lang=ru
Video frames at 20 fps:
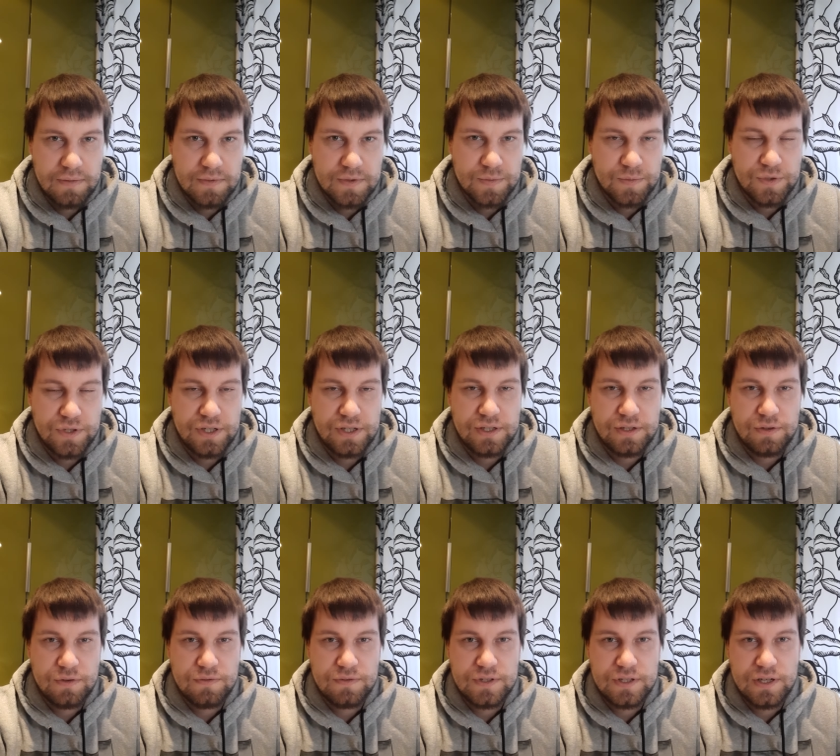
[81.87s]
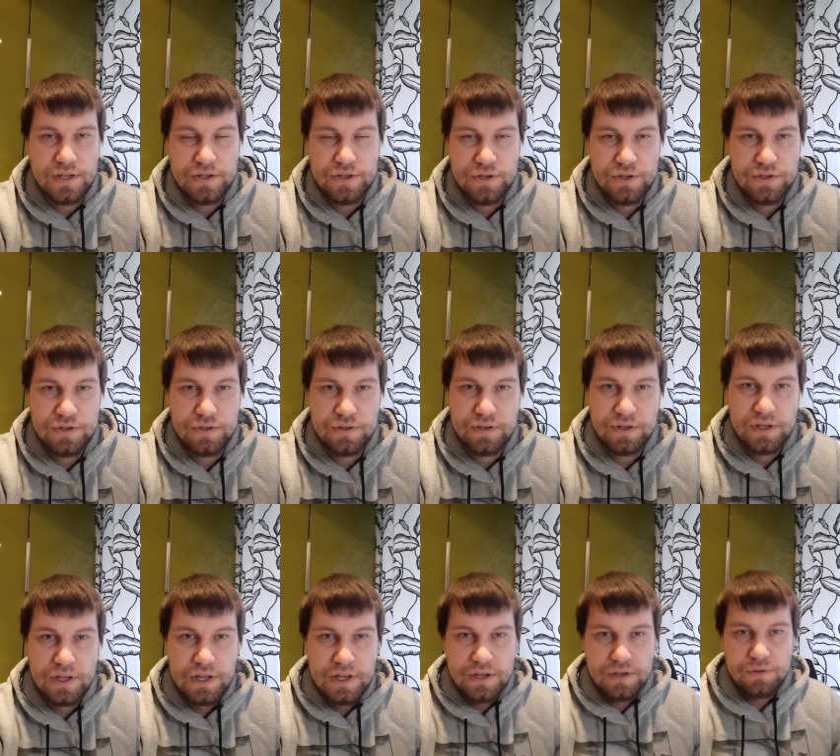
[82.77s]
там, смотрите новости или еще
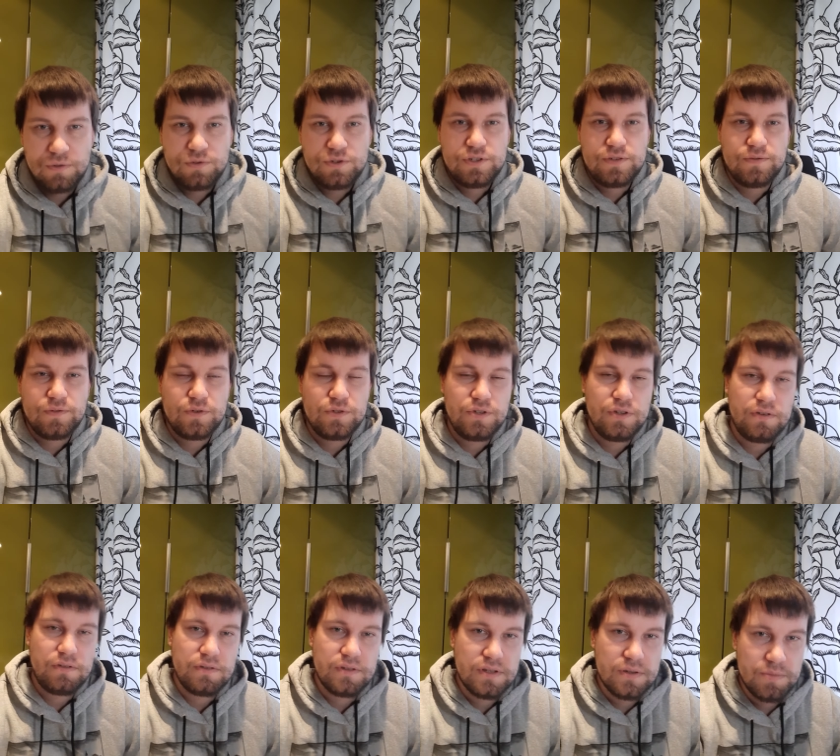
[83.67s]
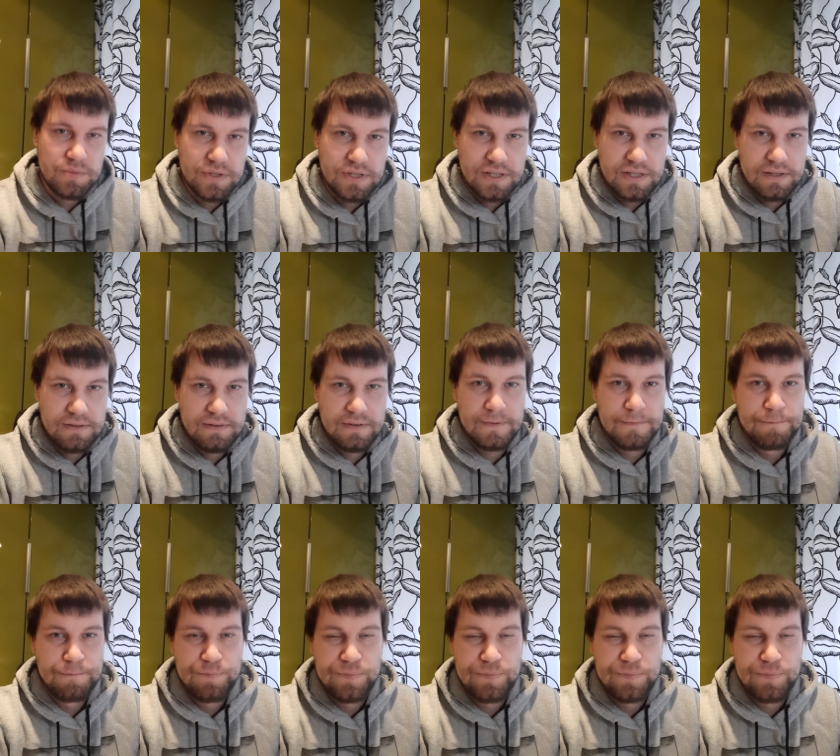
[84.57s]
что-то, лучше сфокусироваться на позитиве,